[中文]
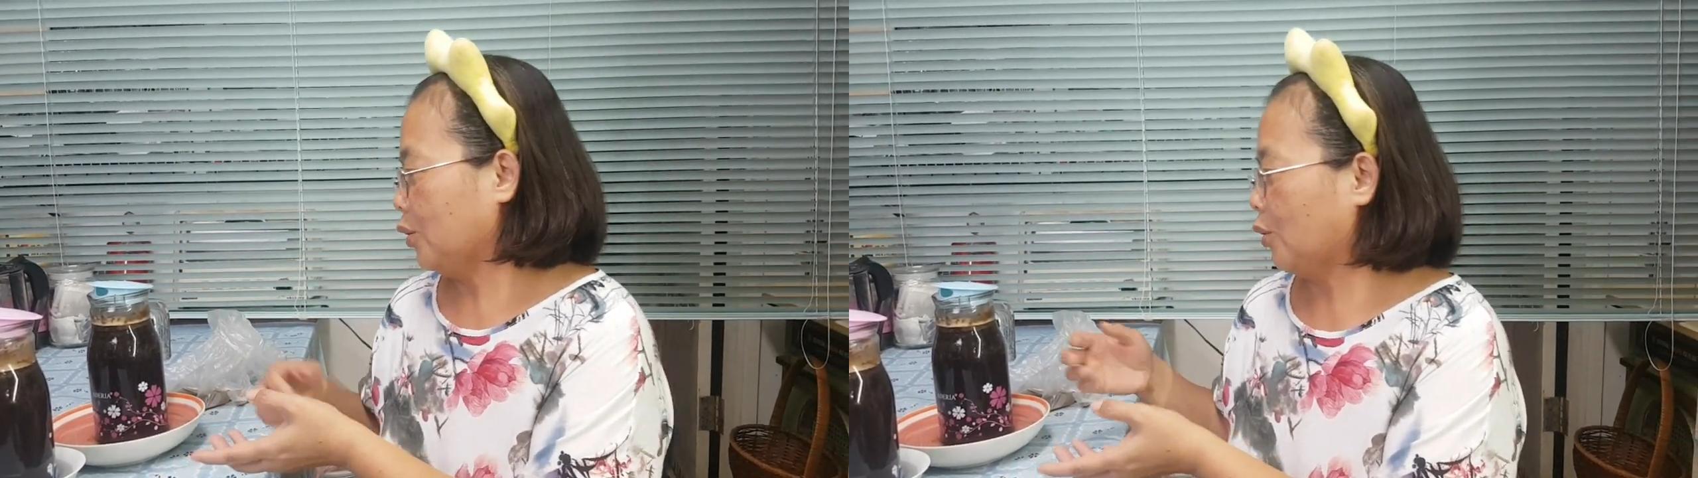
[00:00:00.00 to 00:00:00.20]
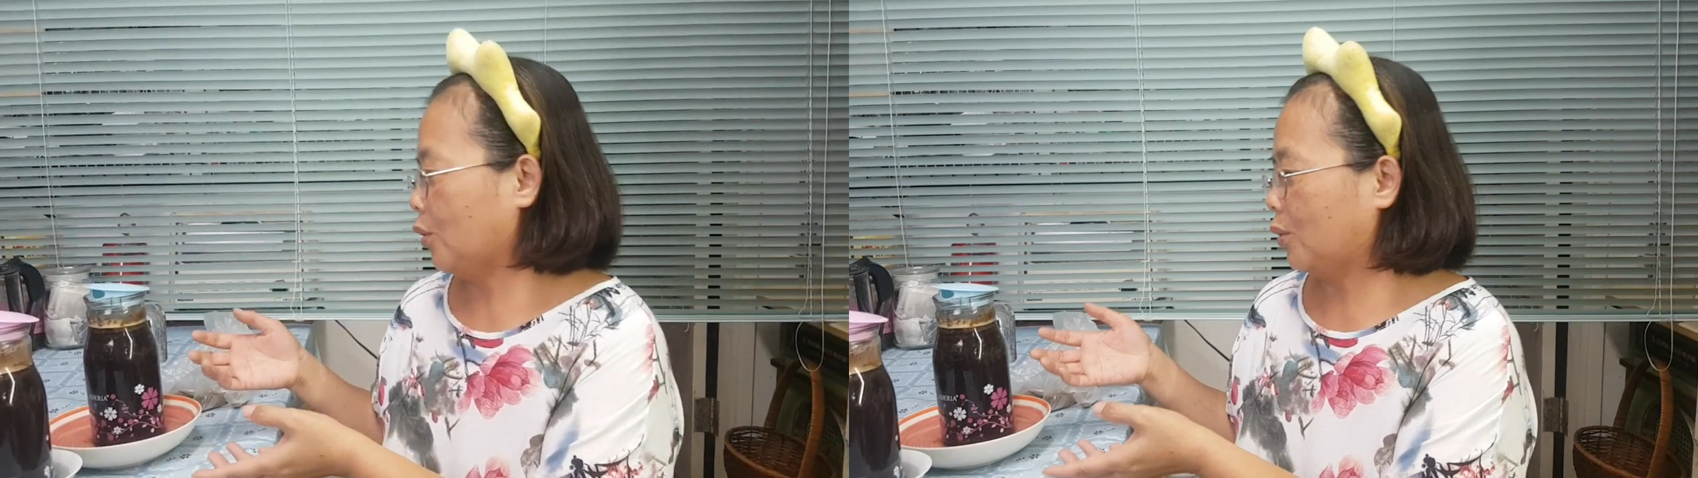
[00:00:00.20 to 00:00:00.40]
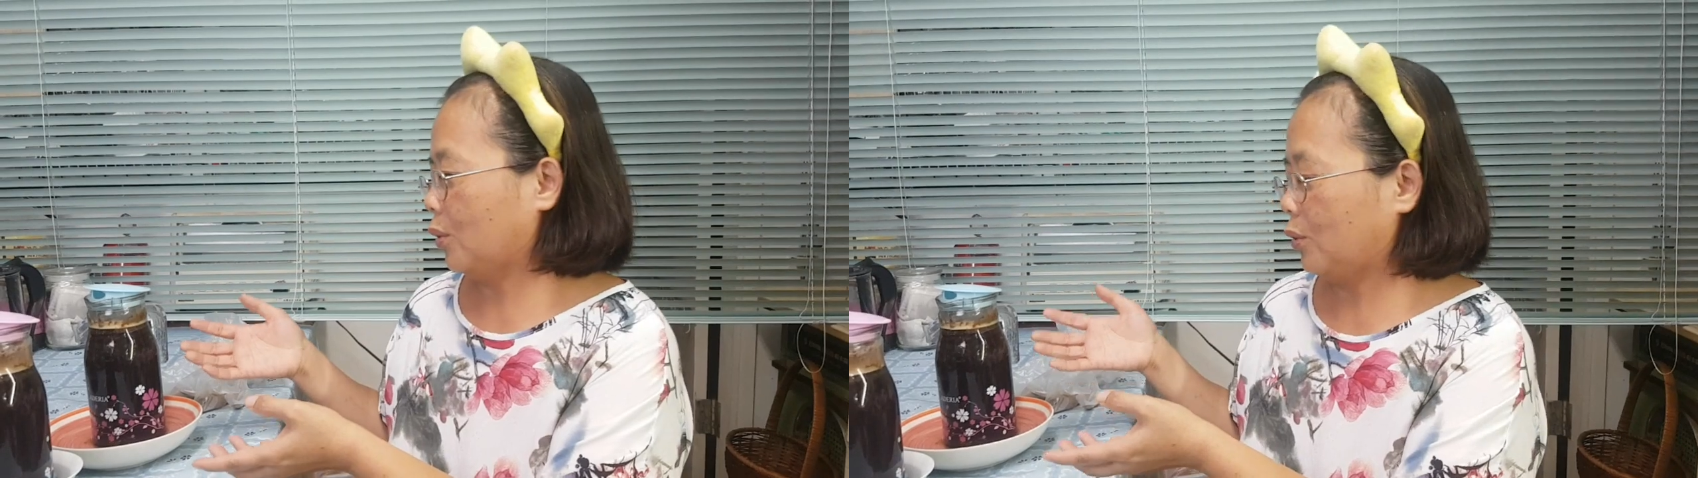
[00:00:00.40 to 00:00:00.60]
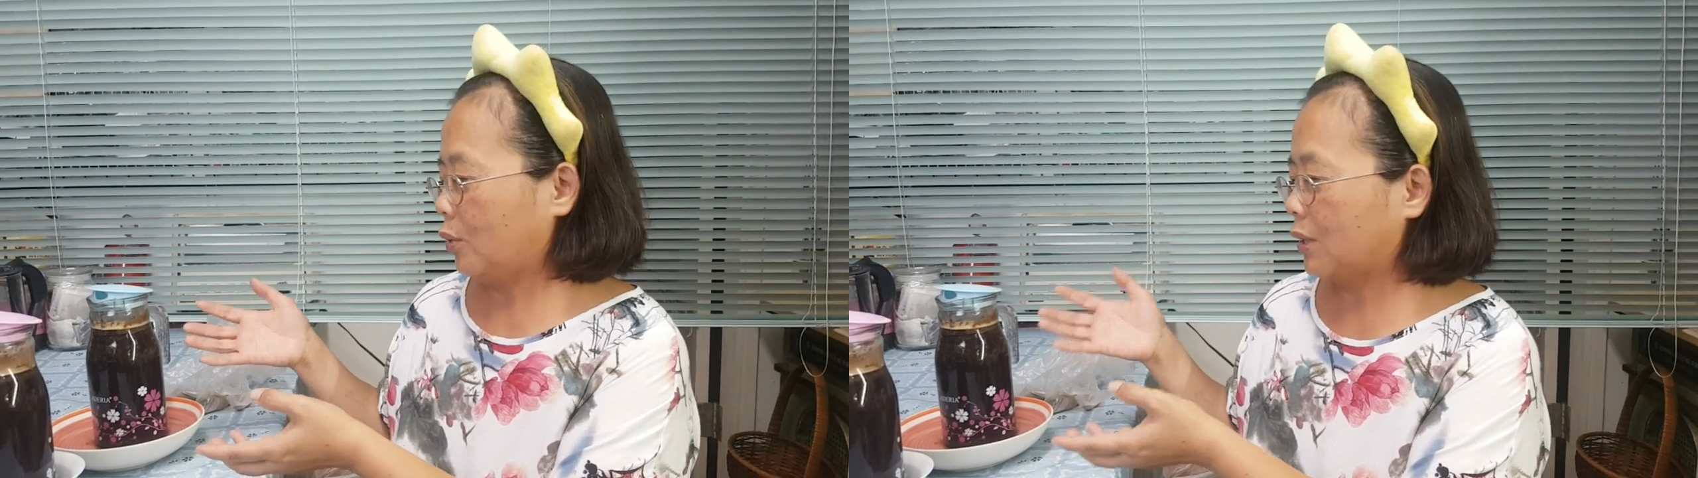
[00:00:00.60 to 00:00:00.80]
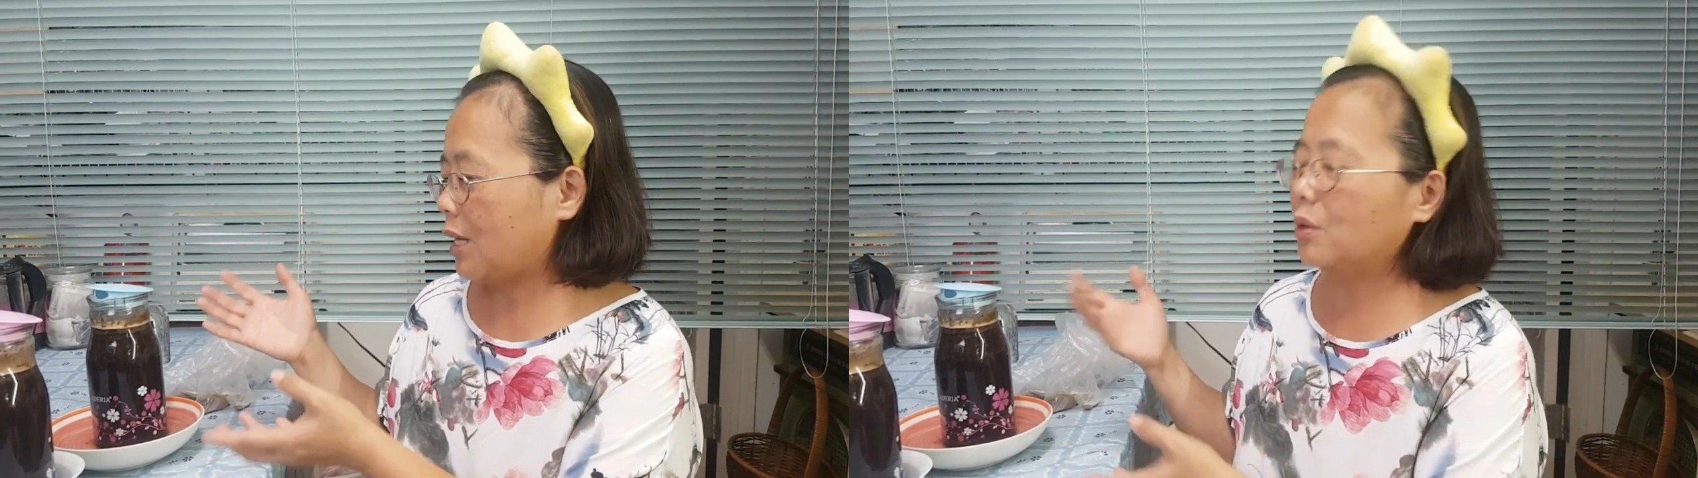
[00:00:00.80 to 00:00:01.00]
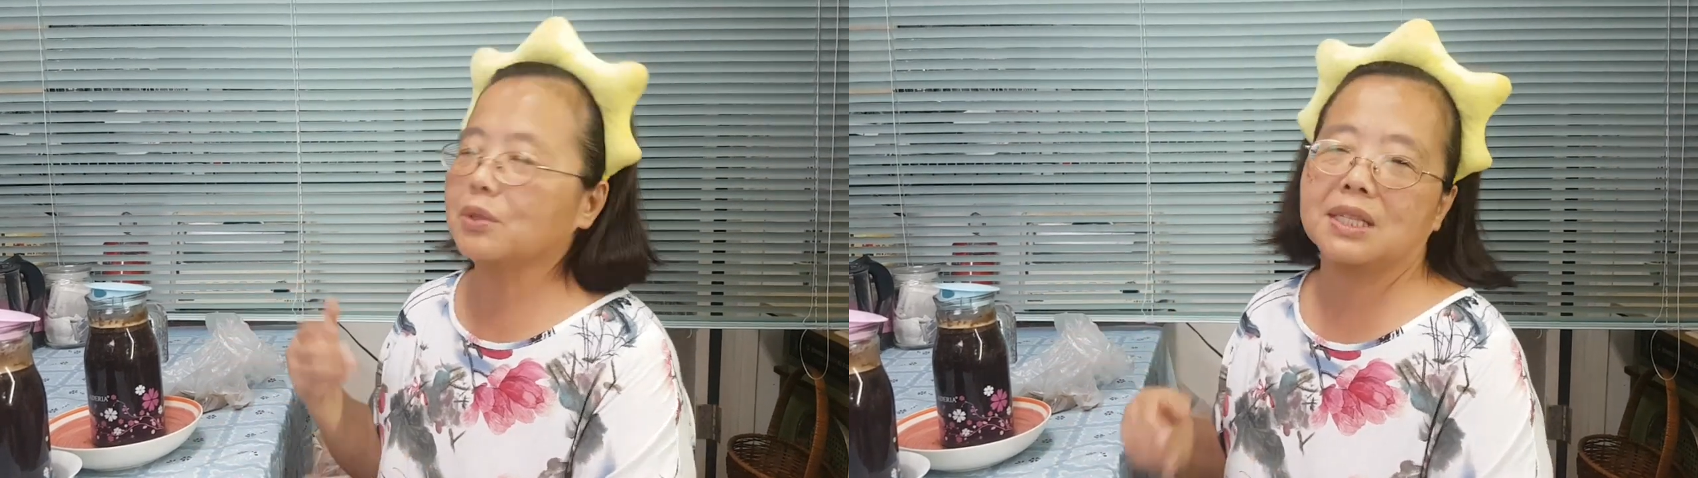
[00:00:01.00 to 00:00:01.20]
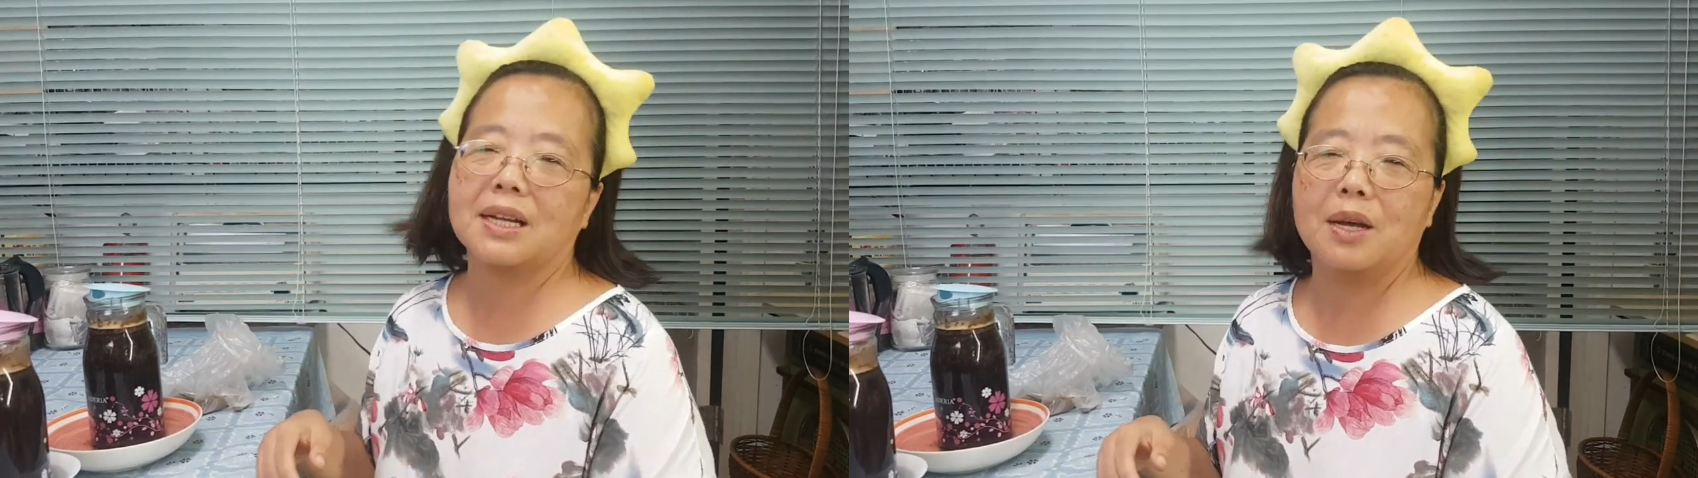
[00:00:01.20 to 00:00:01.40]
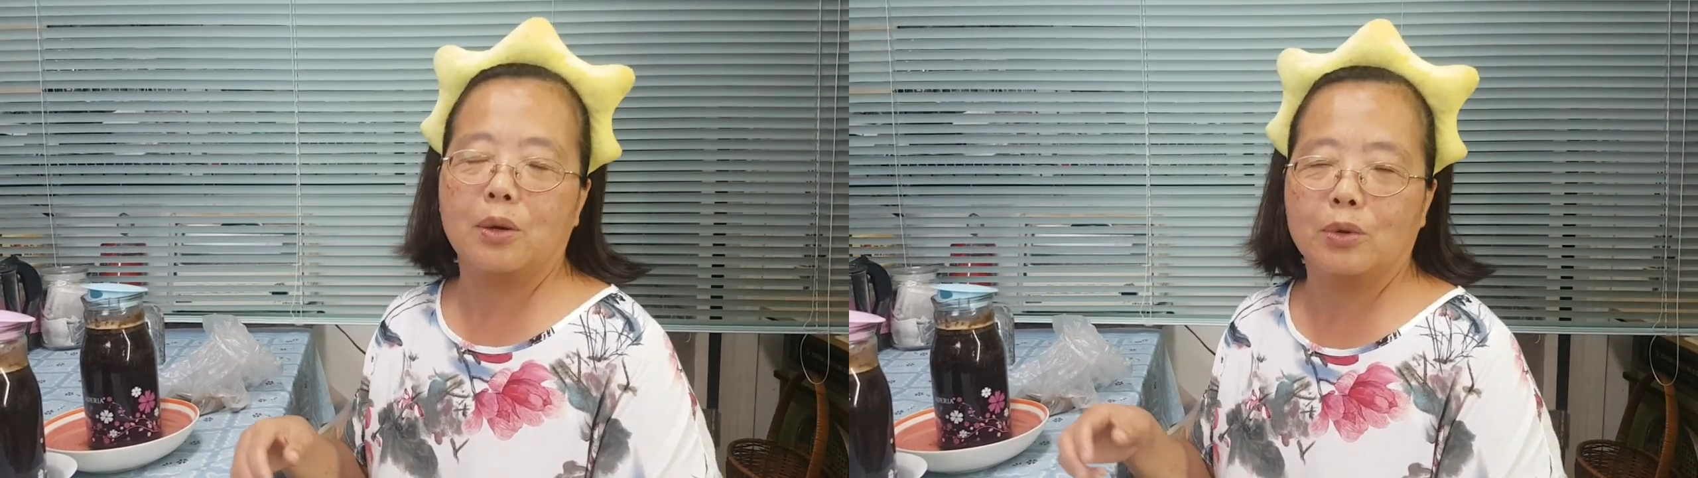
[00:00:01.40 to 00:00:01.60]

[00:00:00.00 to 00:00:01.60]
有有在弄这个，